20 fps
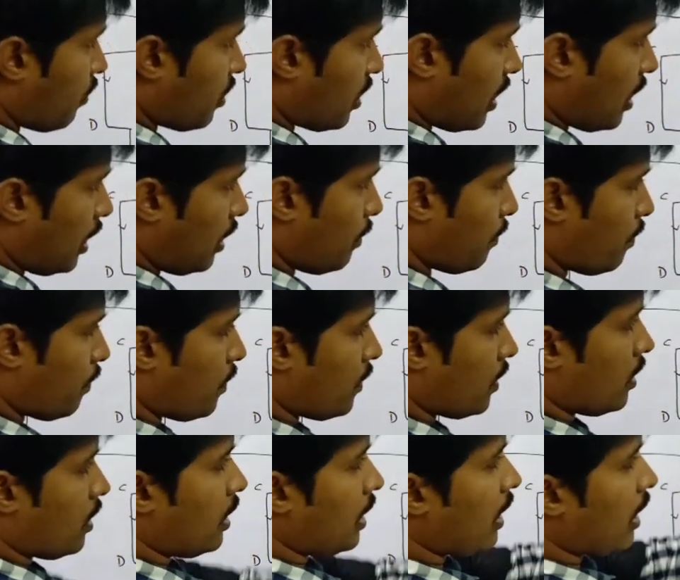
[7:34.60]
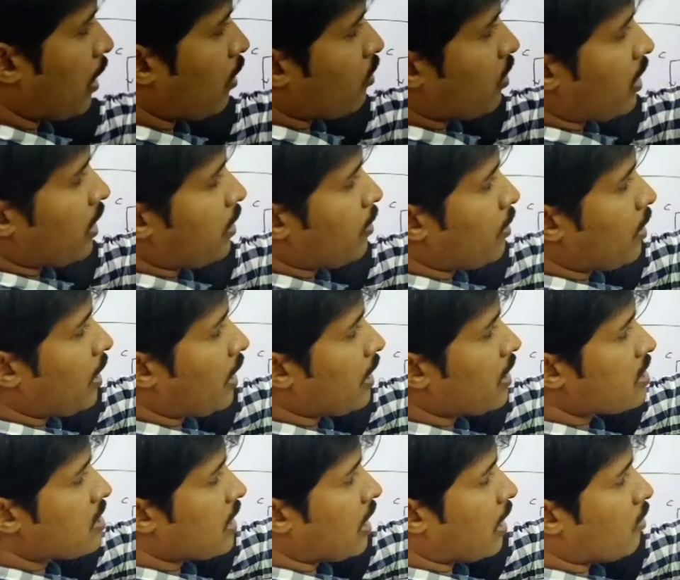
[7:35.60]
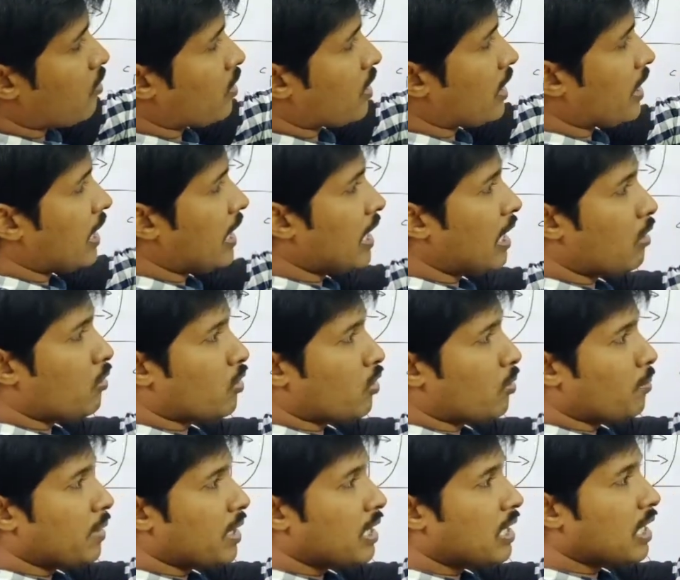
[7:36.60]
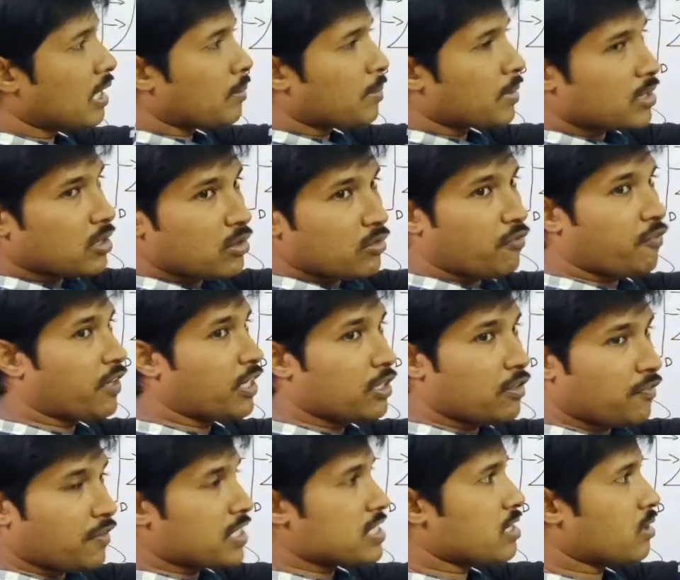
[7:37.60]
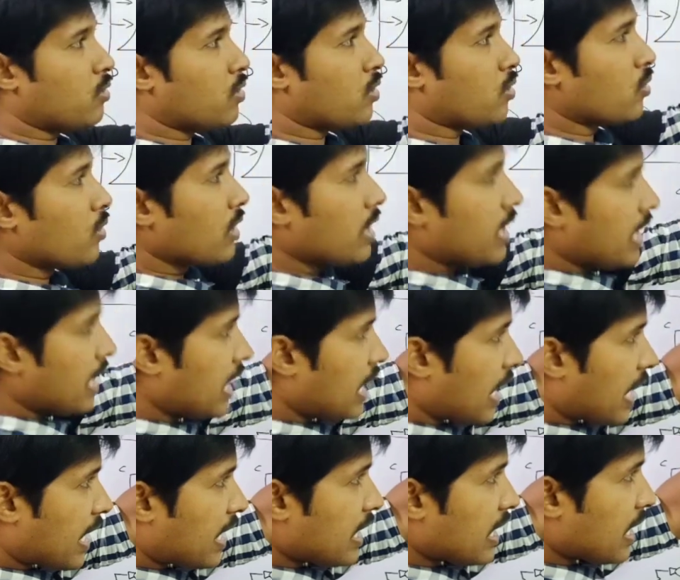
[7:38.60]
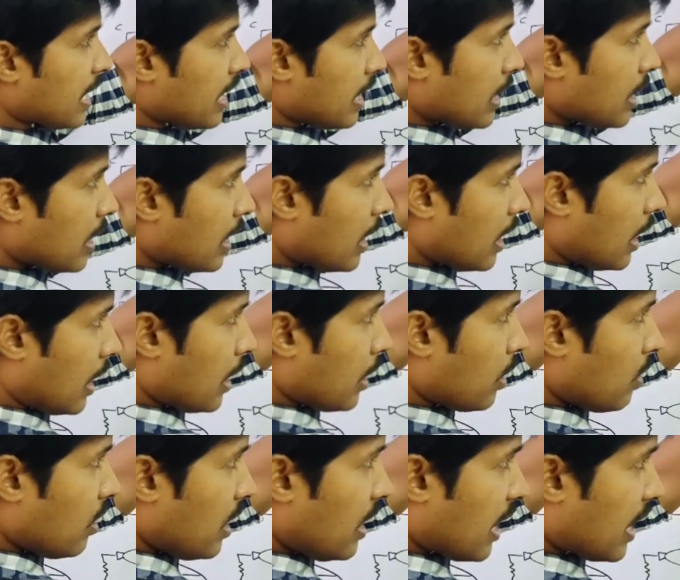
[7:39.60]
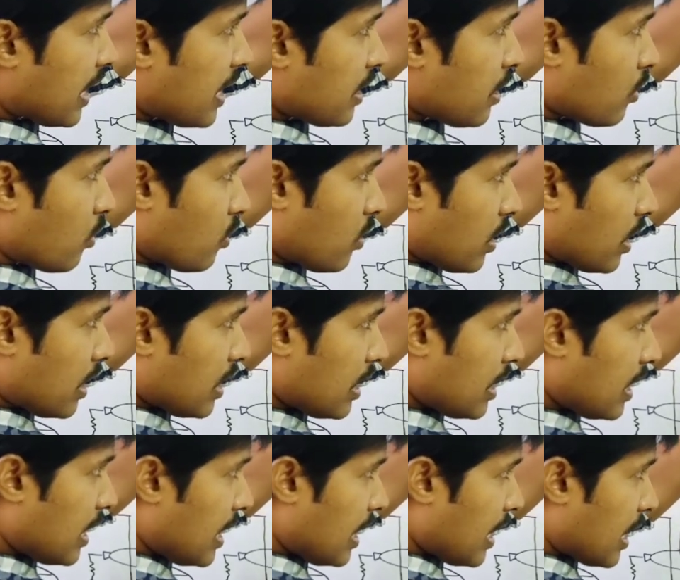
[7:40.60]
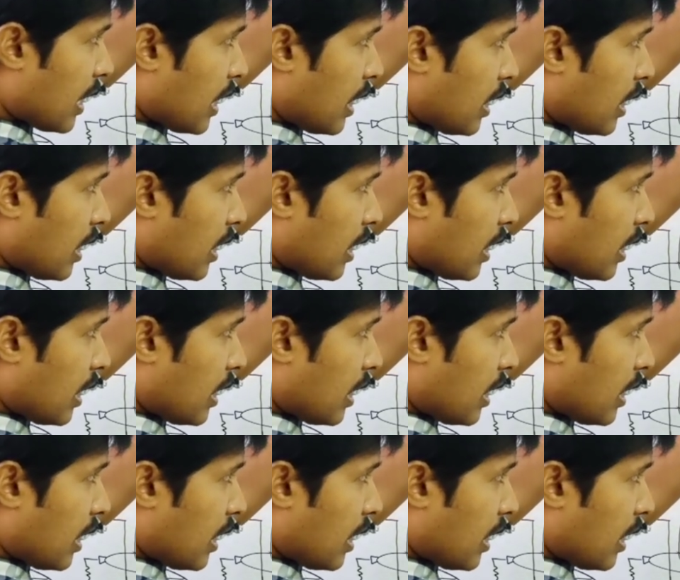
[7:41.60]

ఉంది కదా ఇలా ఉంటాయి రింగ్స్ ఇలా ఉంటాయి ఇలా ఉండవు మీకు కనపడుతున్నట్టు ఫ్రంట్ ఫేసింగ్ ఉండవు ఇలా కిందకి రింగులు ఇలా కిందకు ఉంటాయి ఇక్కడ